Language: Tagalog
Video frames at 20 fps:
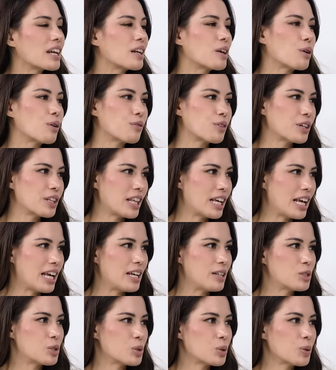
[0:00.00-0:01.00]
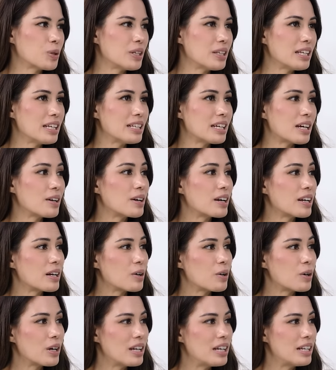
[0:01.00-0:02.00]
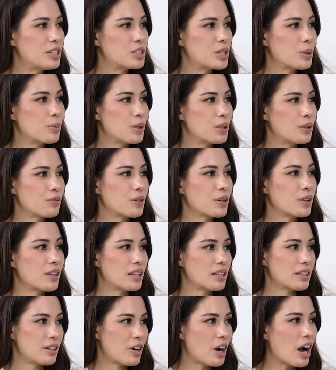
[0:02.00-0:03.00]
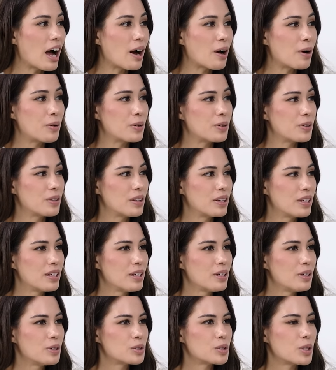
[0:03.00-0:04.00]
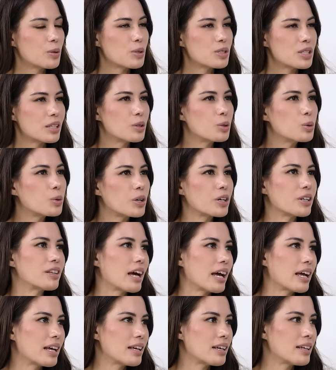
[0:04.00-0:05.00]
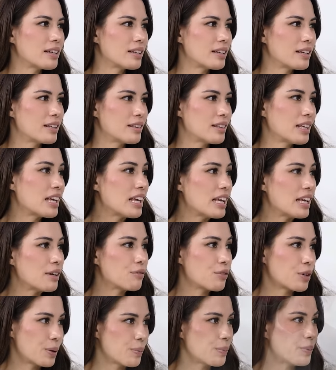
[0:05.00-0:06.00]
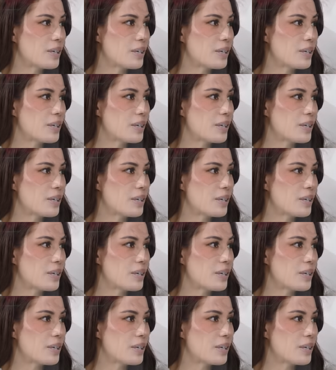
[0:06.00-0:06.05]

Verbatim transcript: na rin ako for the age. So hindi na rin ako eligible for that ah. crown. So it was a do or die thingy for